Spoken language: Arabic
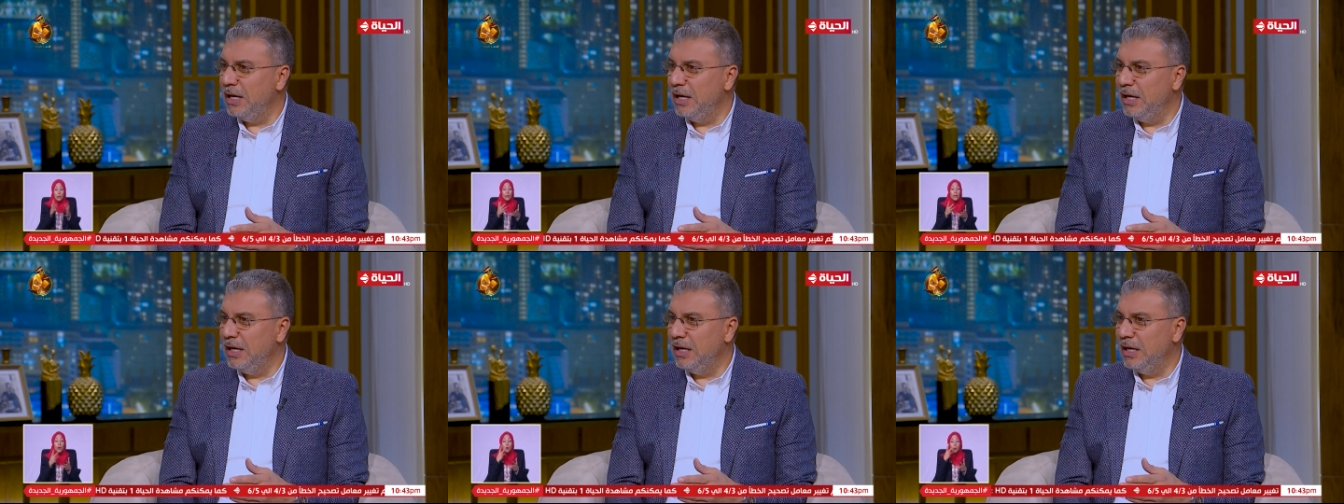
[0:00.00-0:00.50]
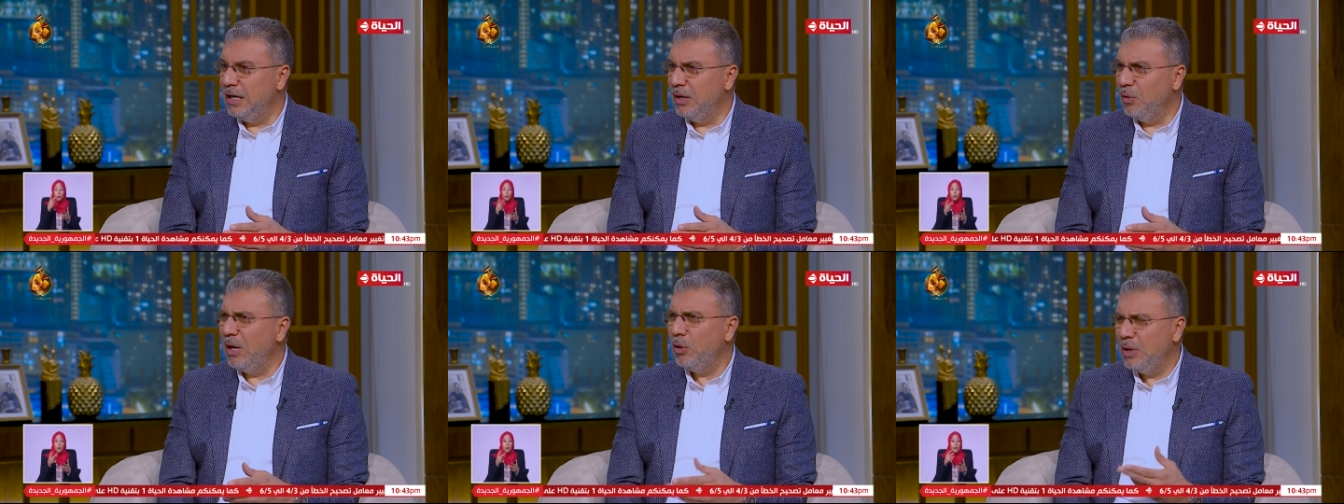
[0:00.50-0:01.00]
آه،
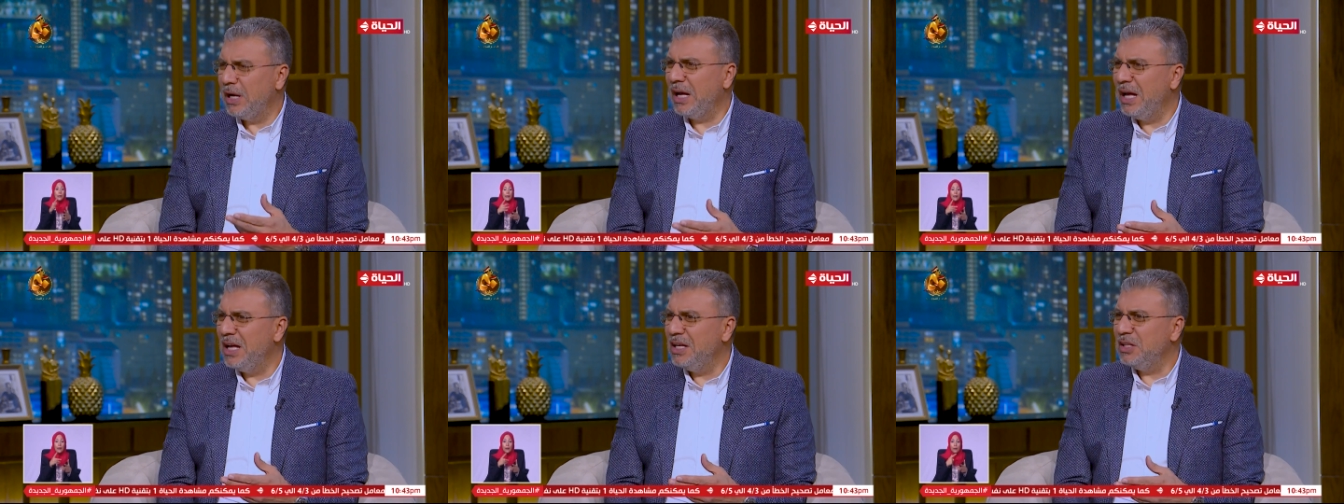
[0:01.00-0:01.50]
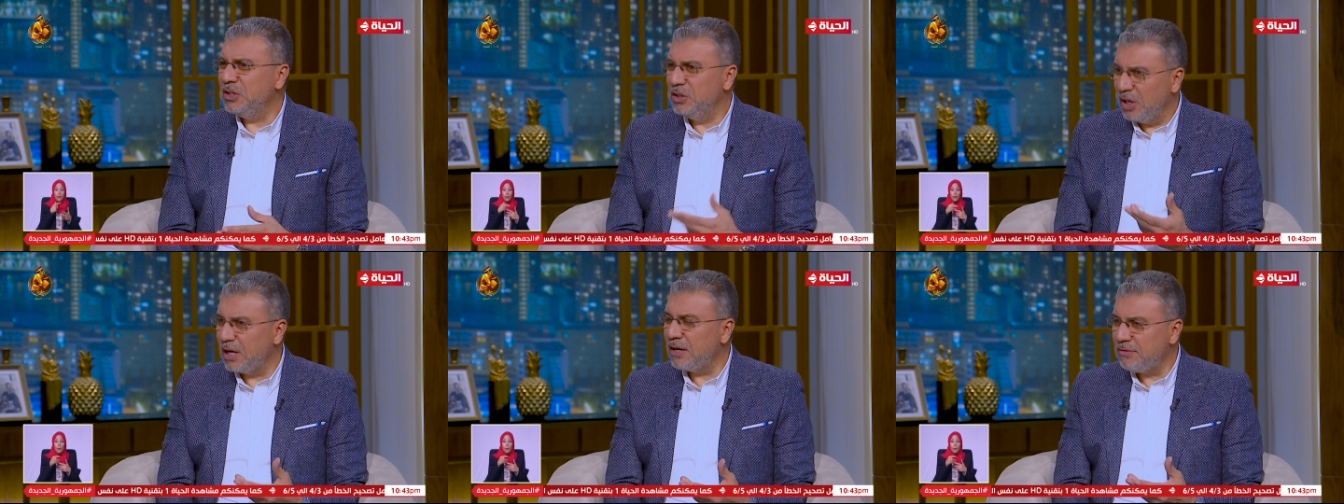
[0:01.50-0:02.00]
وهل هناك
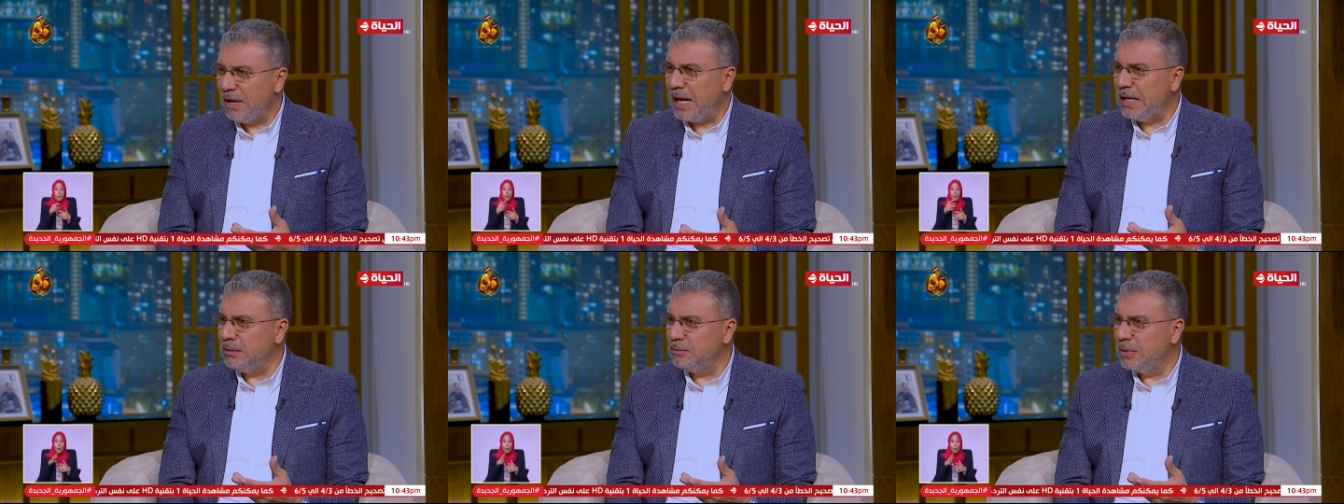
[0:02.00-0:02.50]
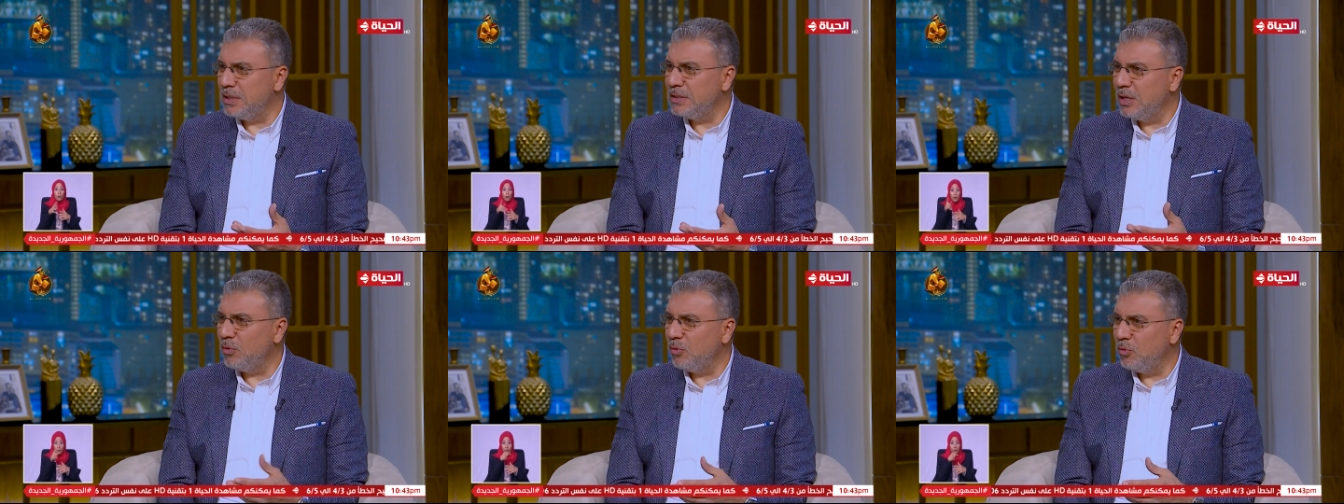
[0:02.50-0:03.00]
ضرر في عالم البرزخ